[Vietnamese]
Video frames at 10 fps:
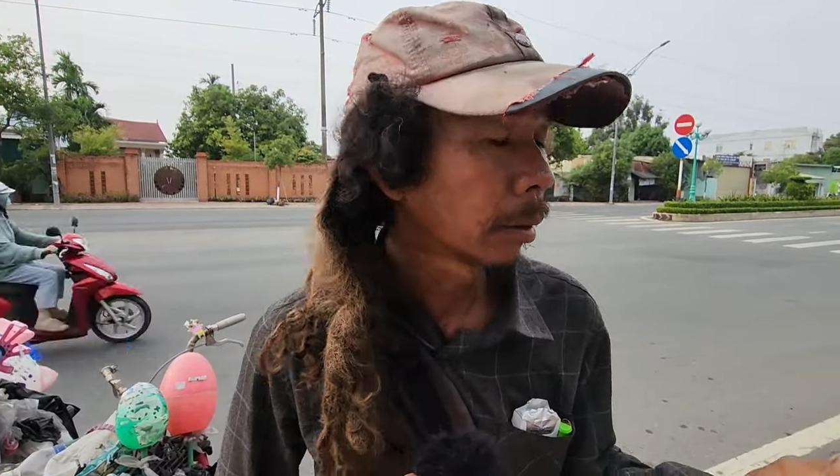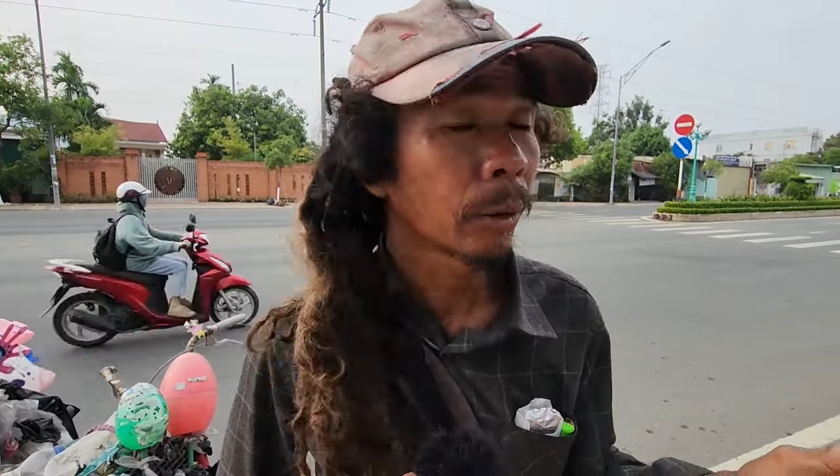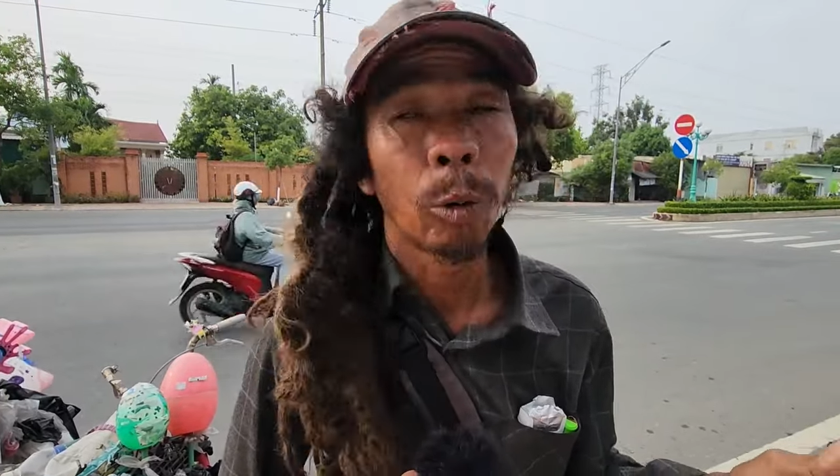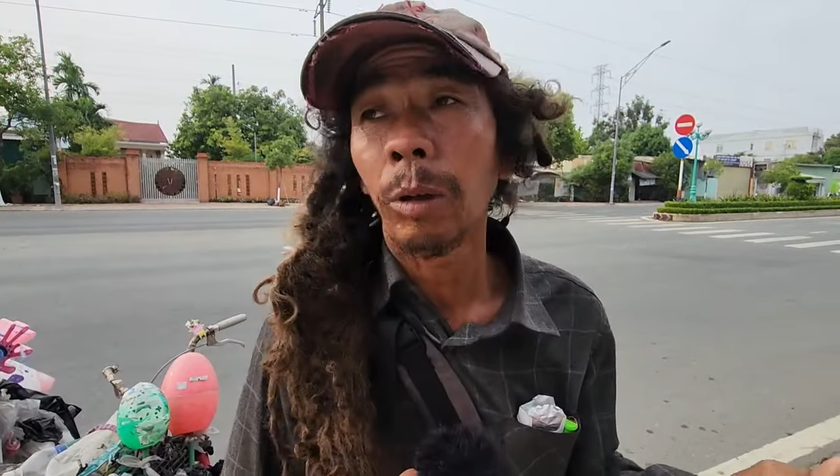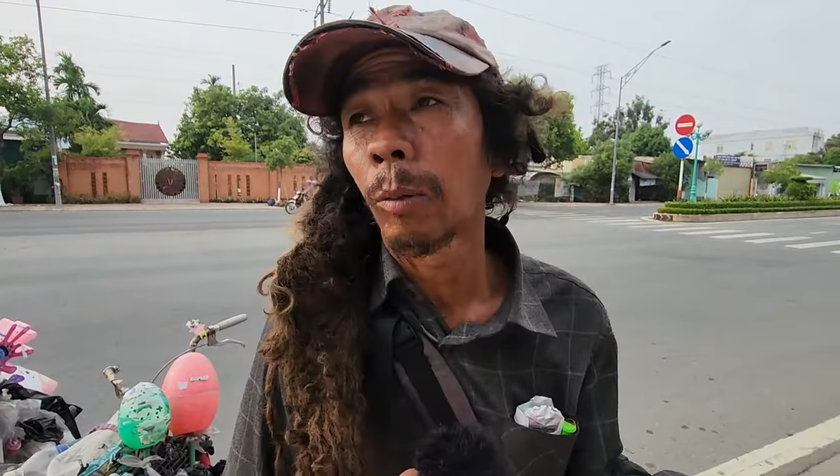
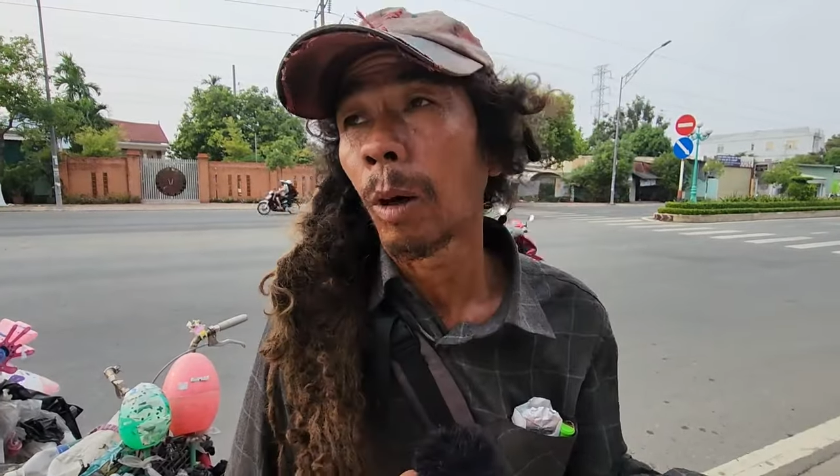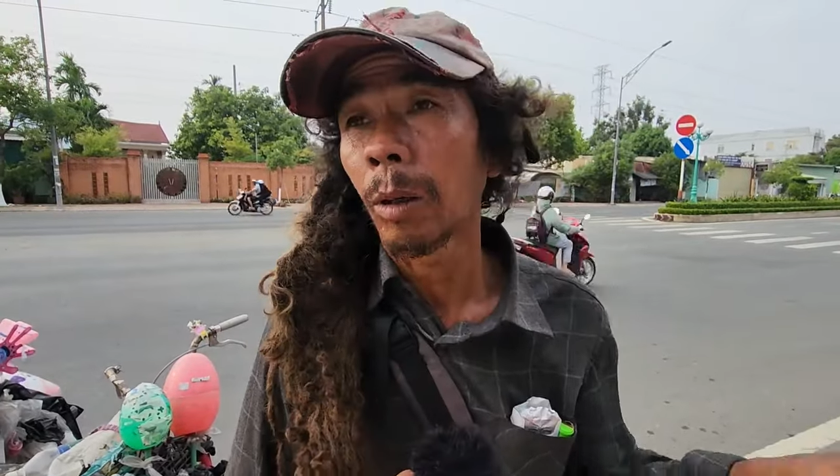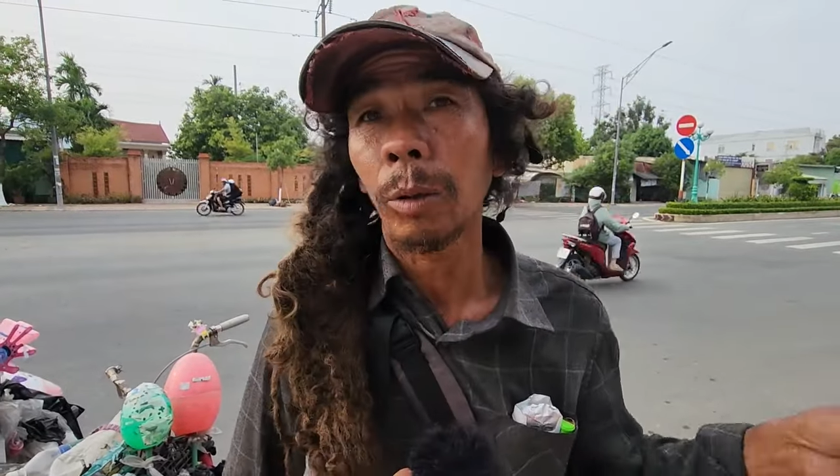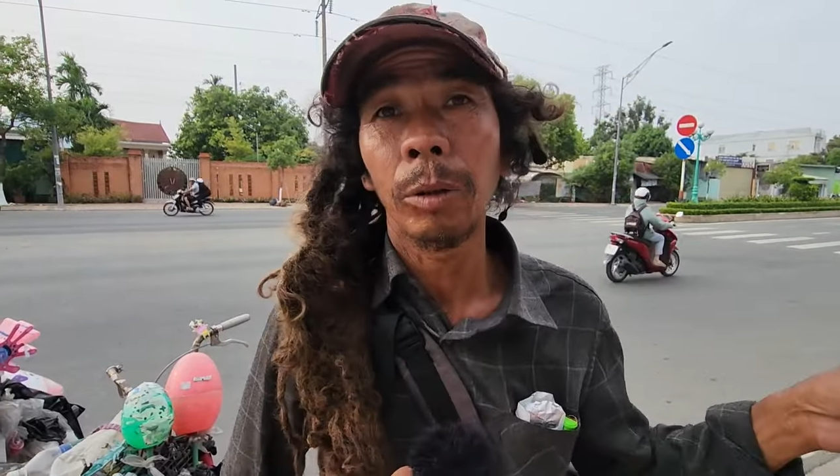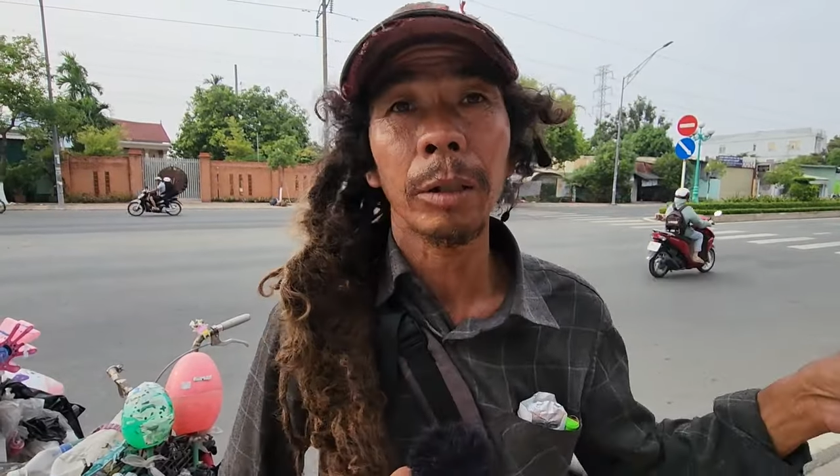bốn dòng họ
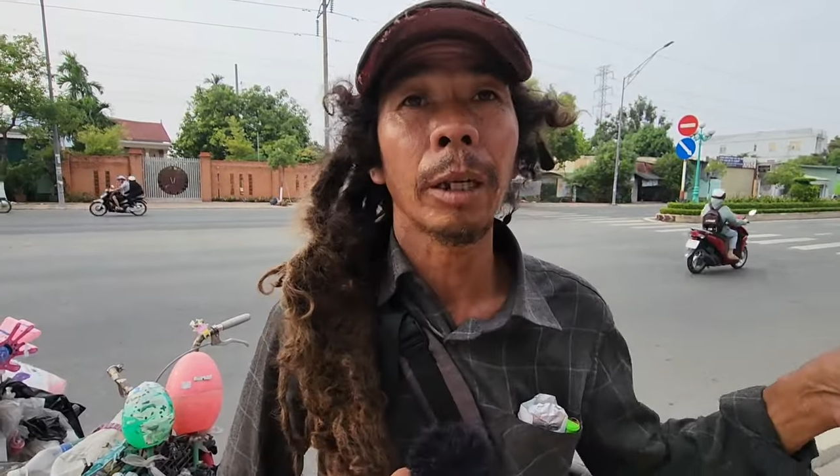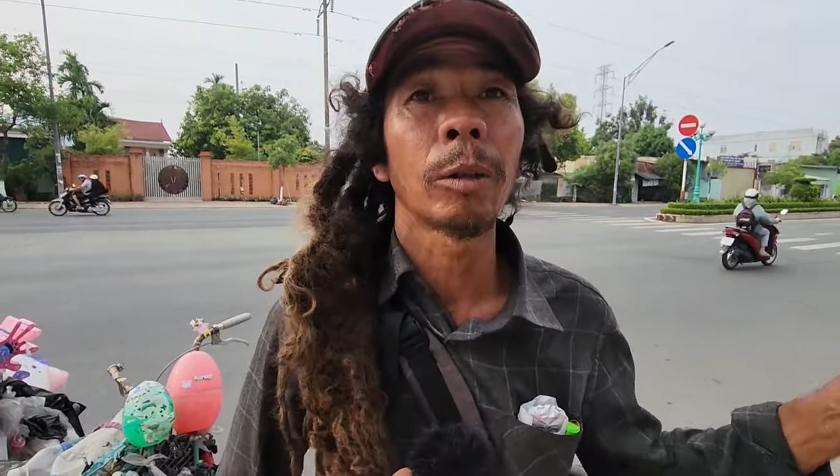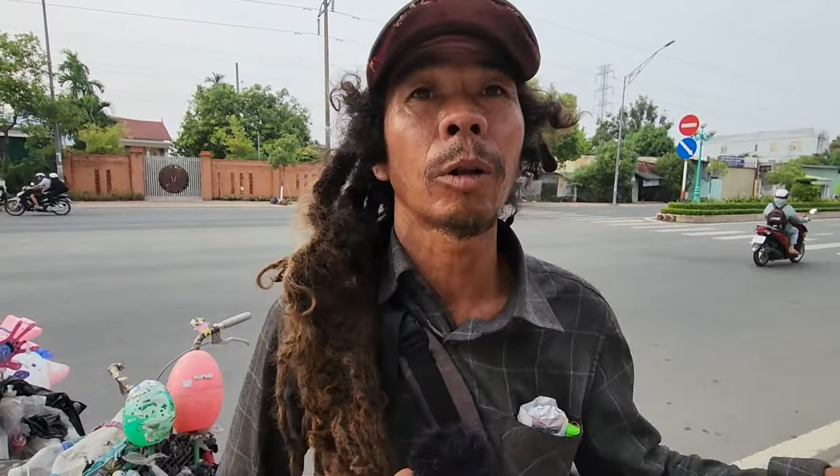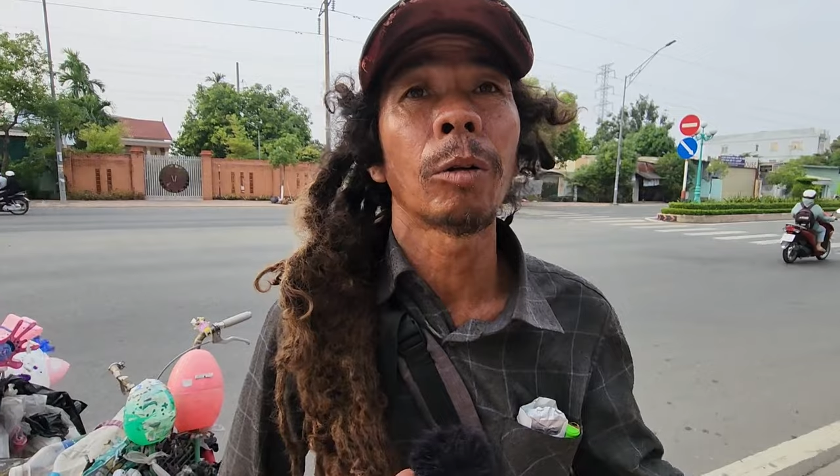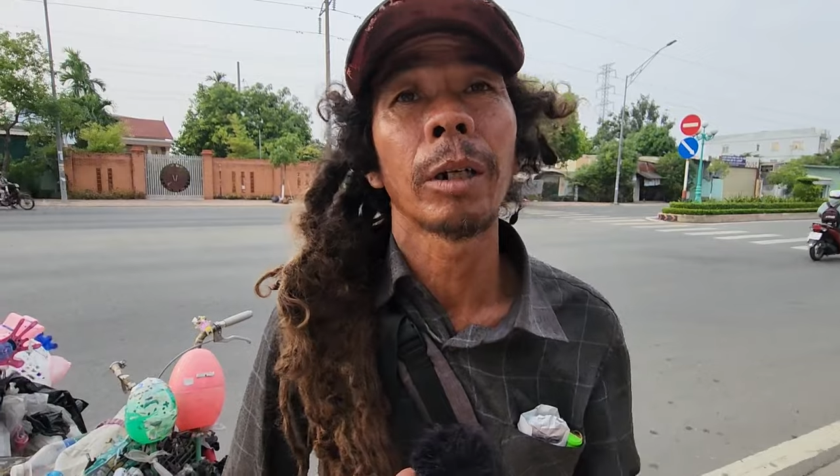tôi rất nhiều
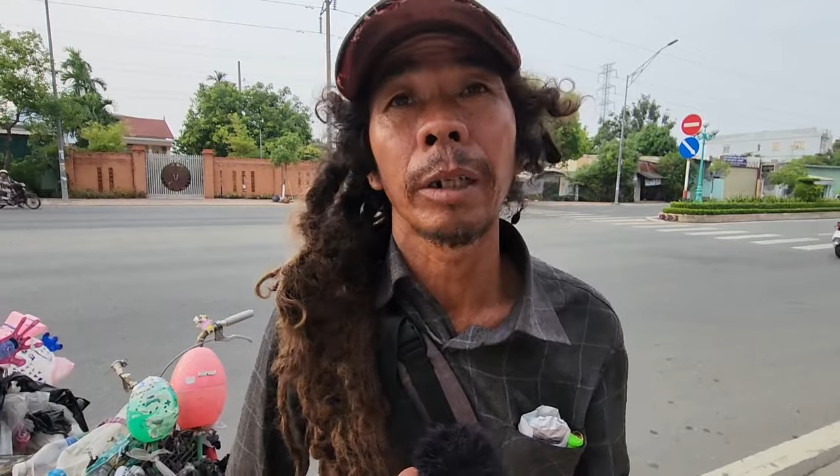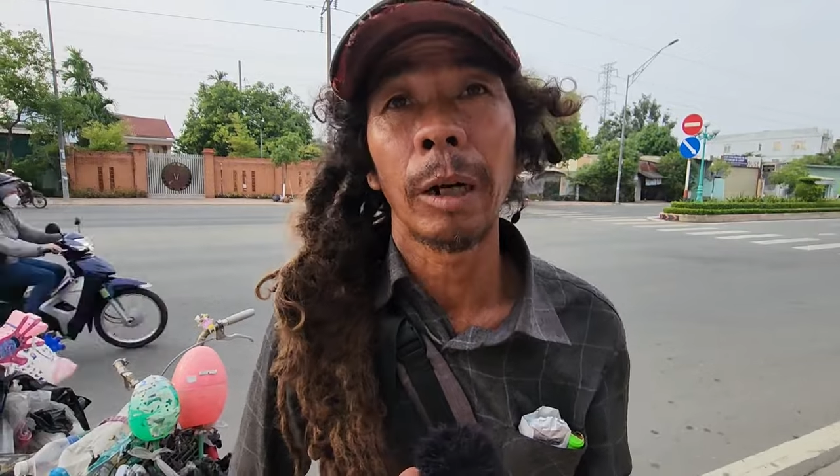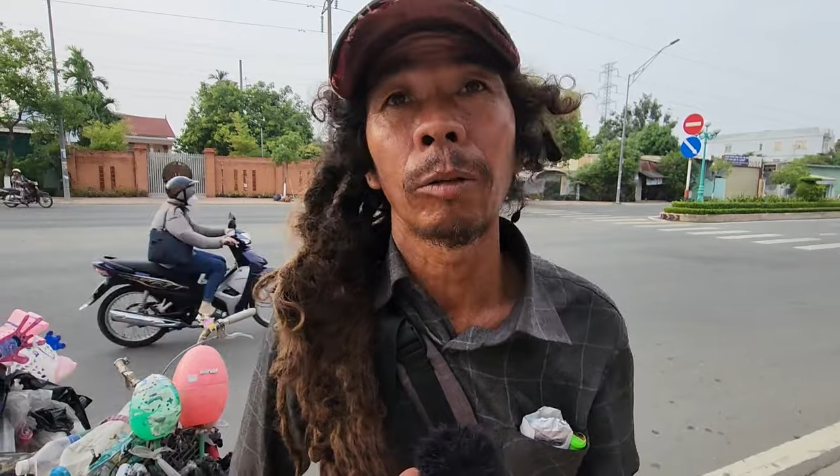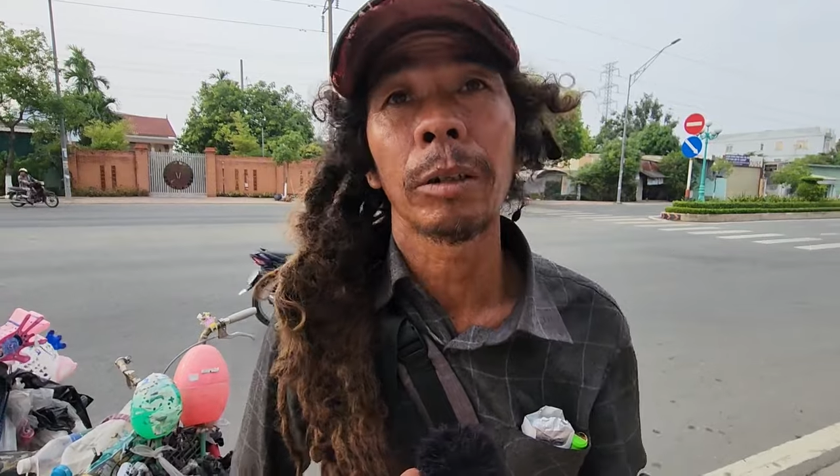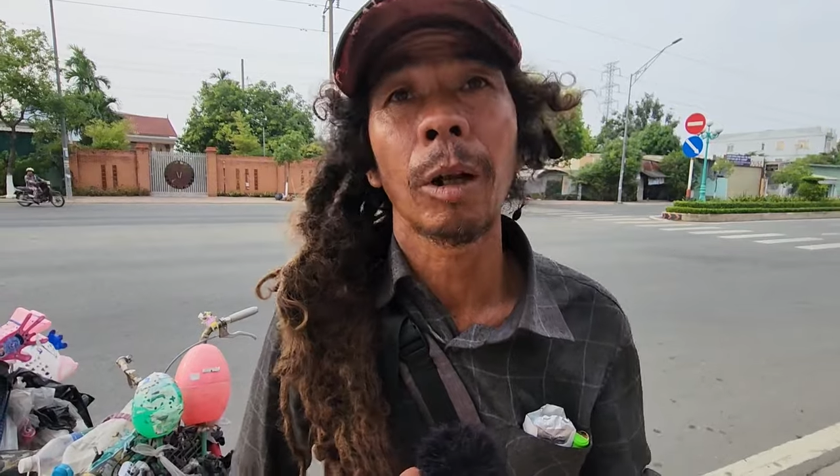tối là nhậu
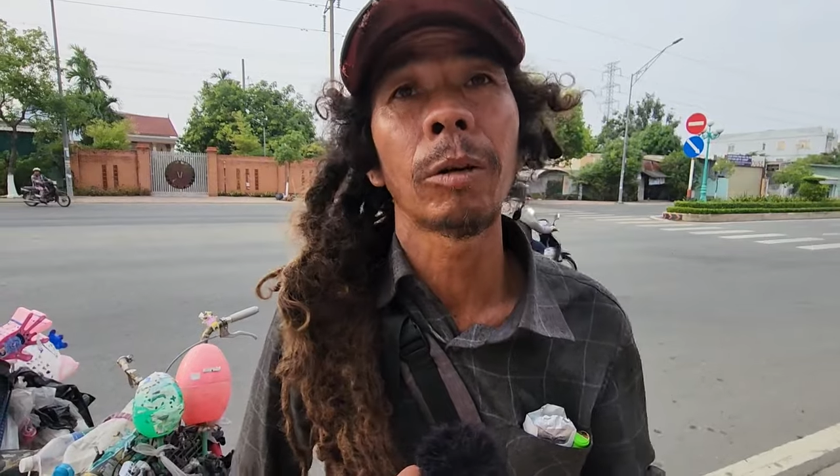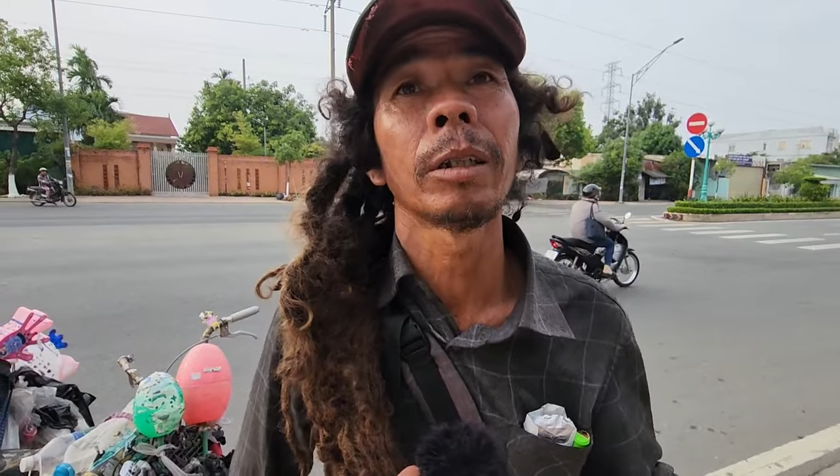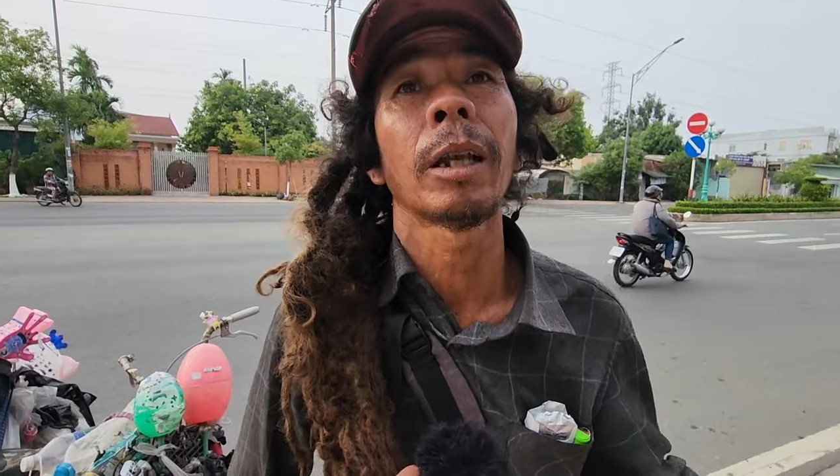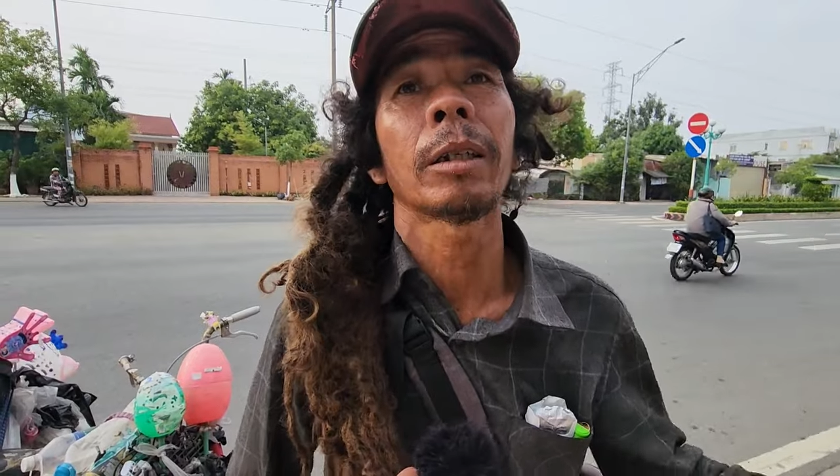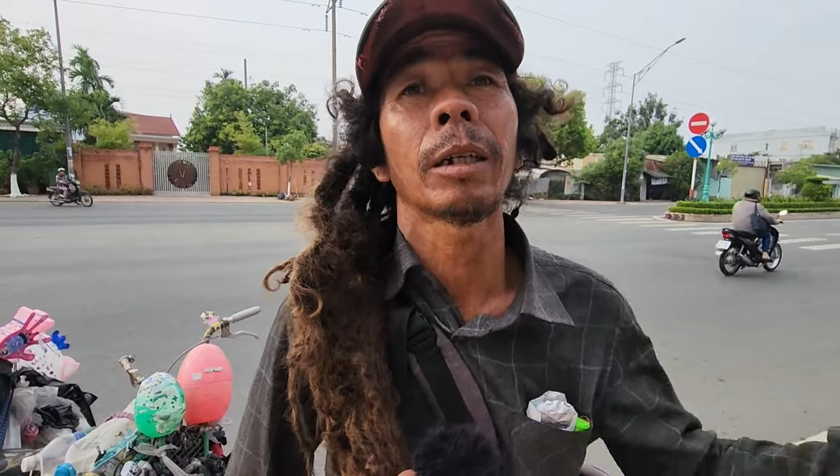là tối là
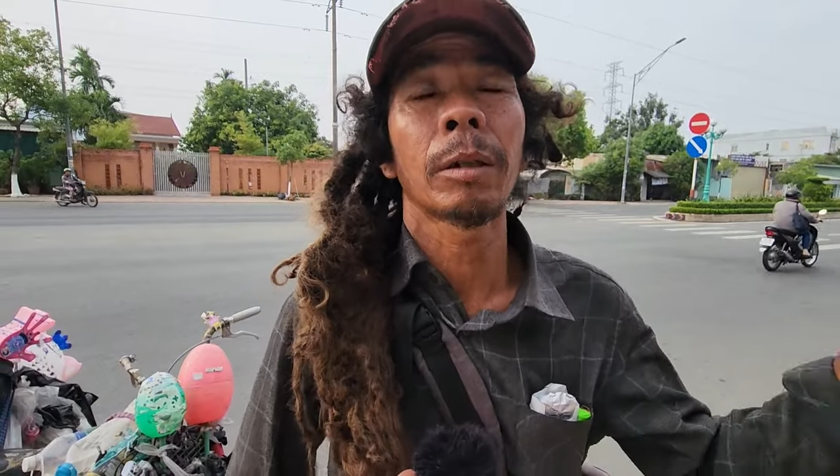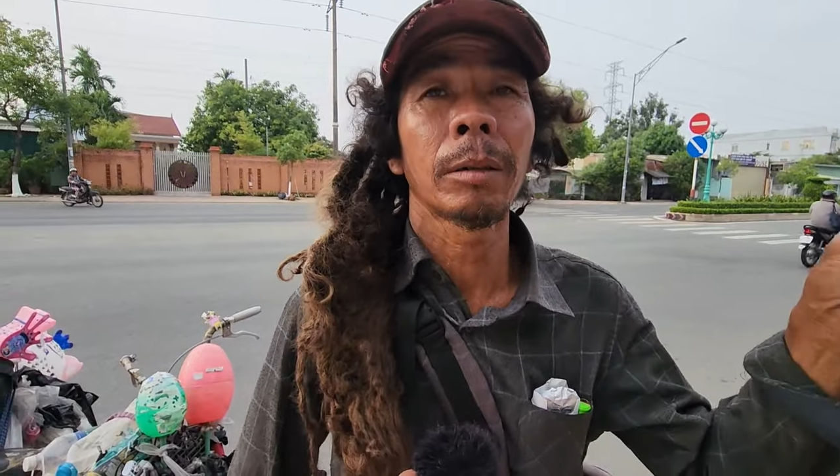chết đó